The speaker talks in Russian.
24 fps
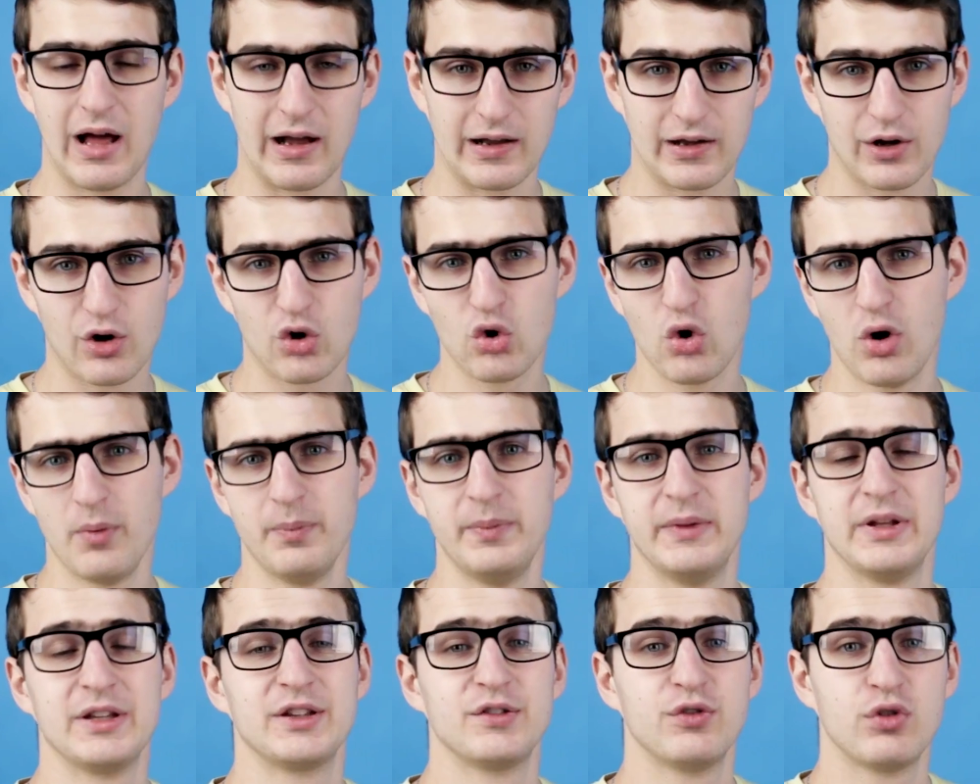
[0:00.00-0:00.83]

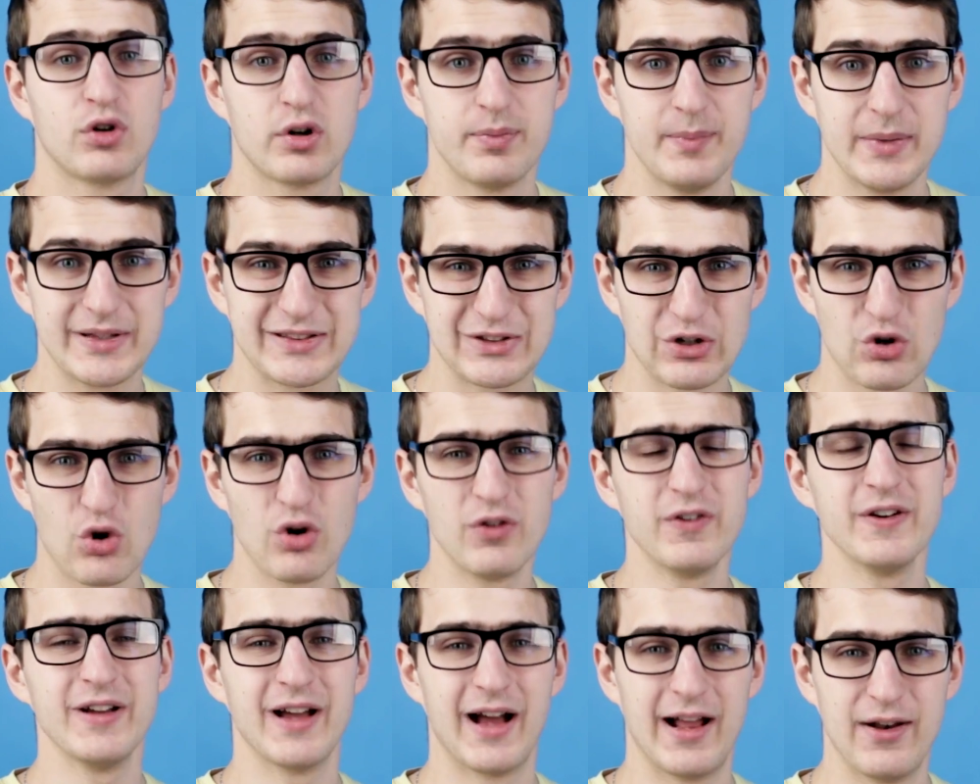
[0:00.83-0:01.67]
огромный
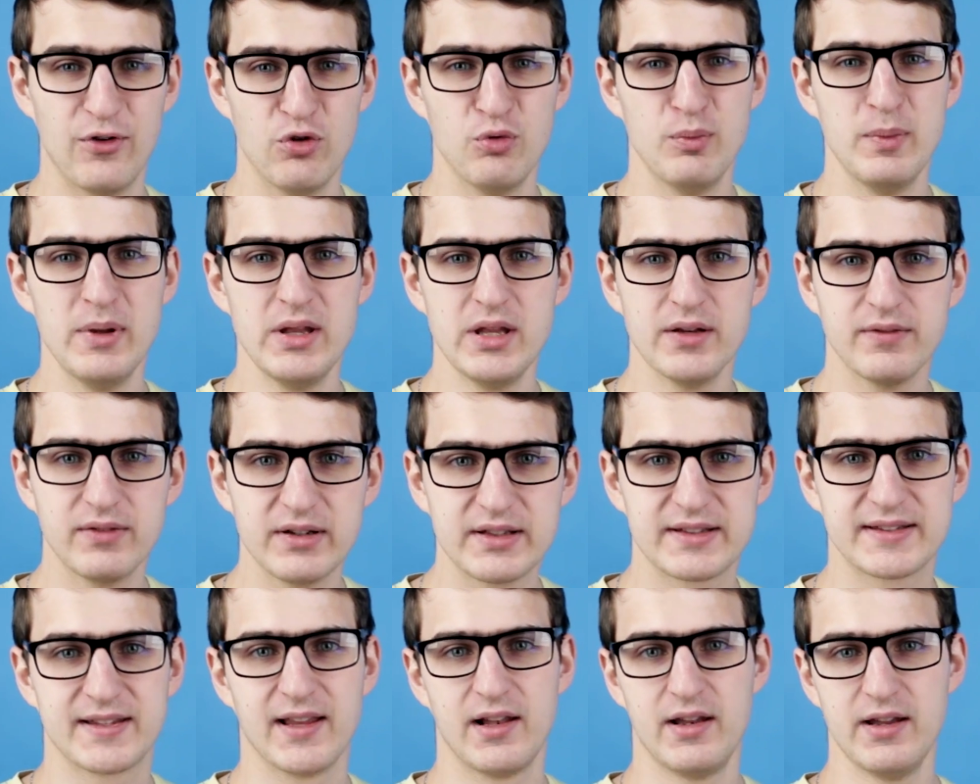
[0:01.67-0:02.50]
двухметровый алюминиевый
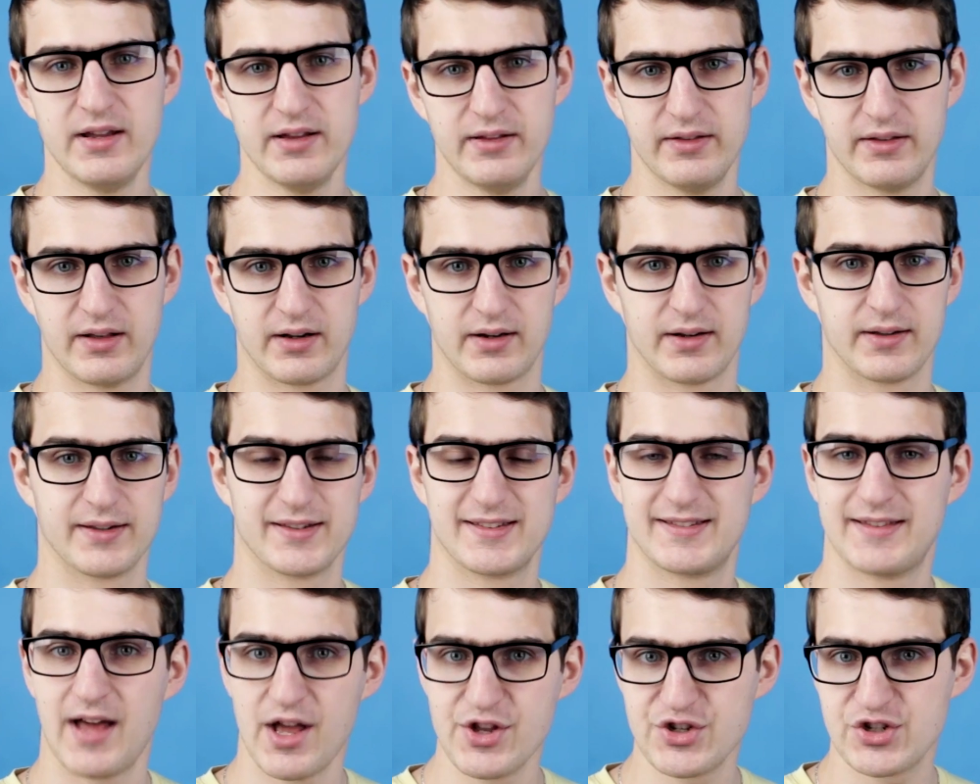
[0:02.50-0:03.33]
цилиндр
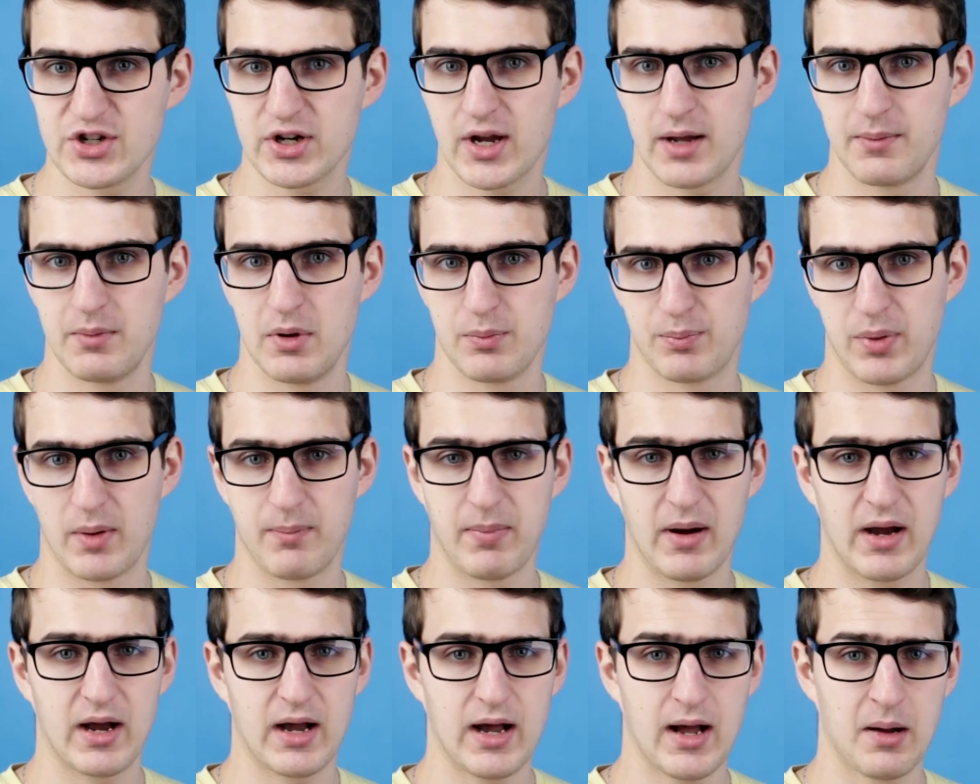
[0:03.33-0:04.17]
с датчиками по
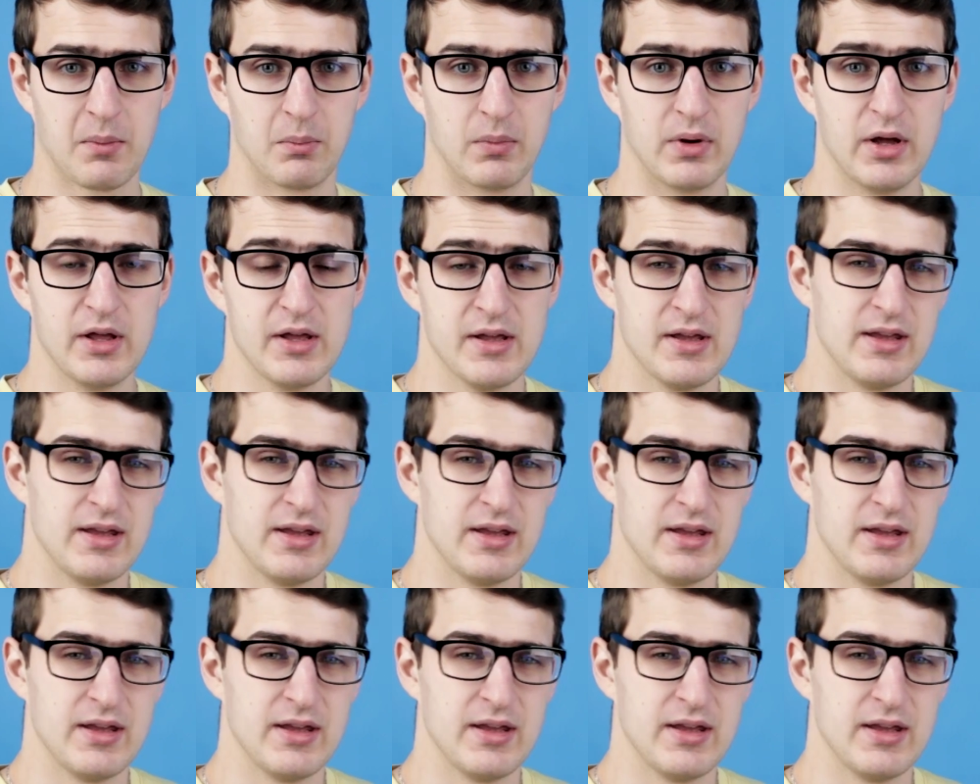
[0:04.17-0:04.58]
бокам.